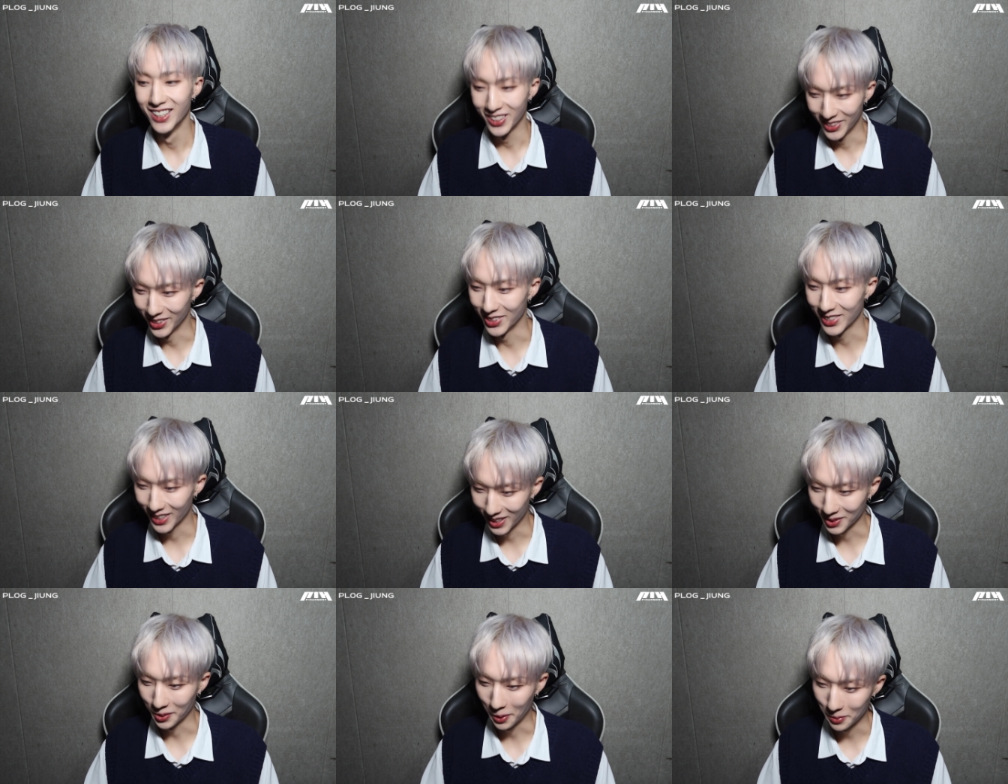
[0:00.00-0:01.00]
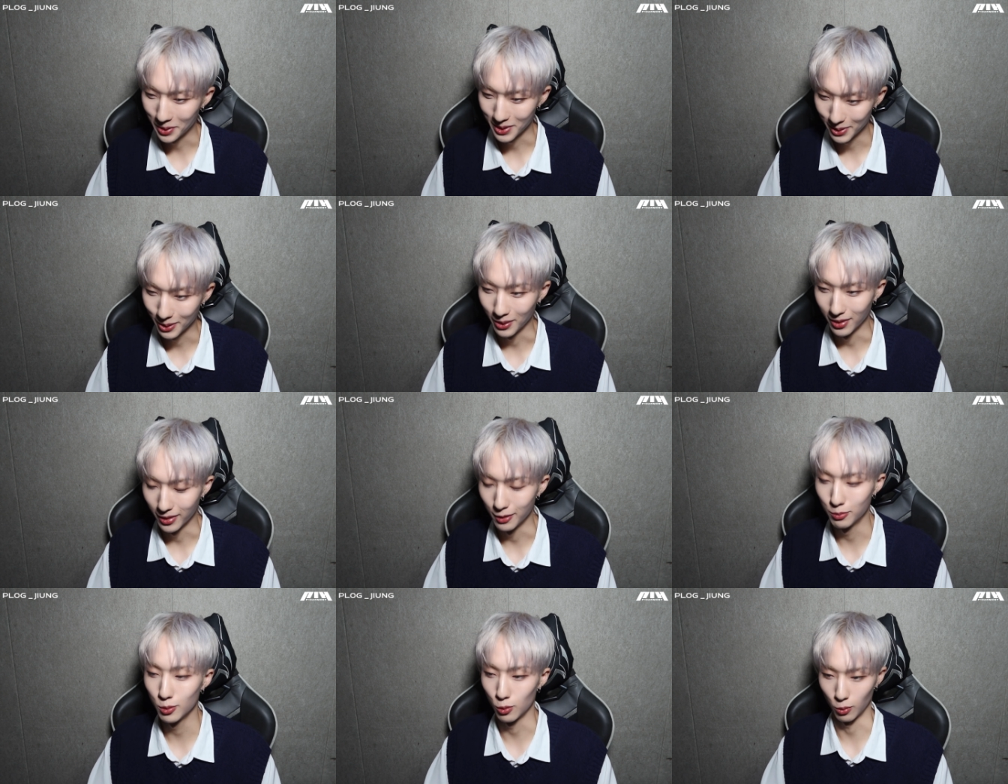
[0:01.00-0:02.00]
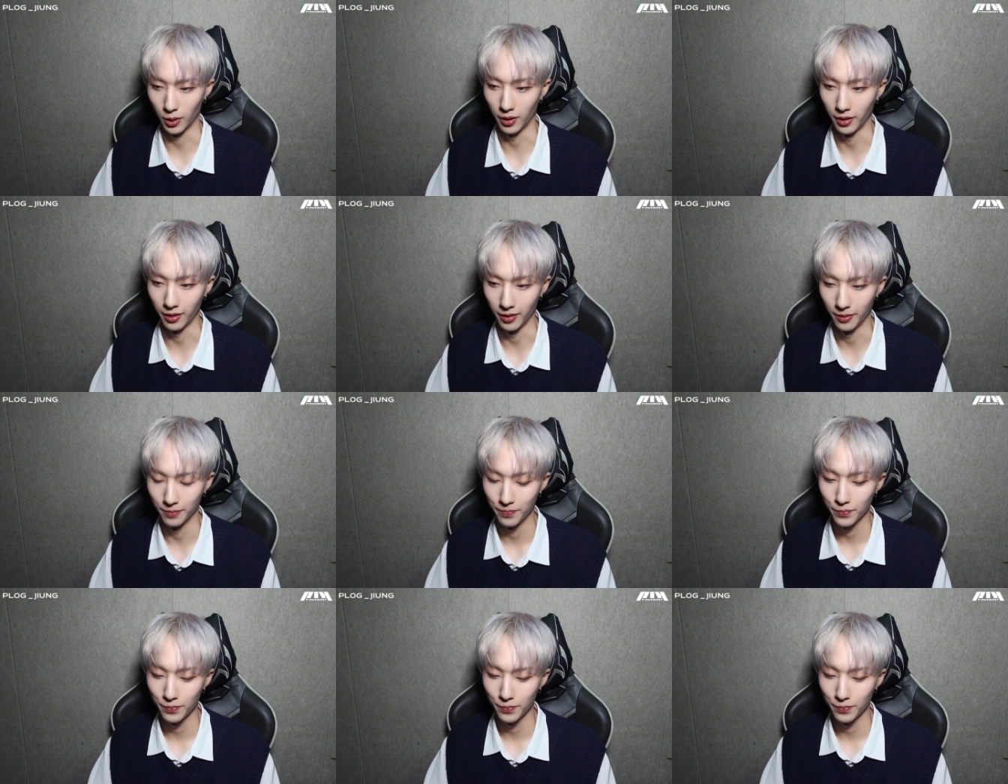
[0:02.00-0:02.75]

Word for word: 그런 생각도 하면서 되게 기분 좋게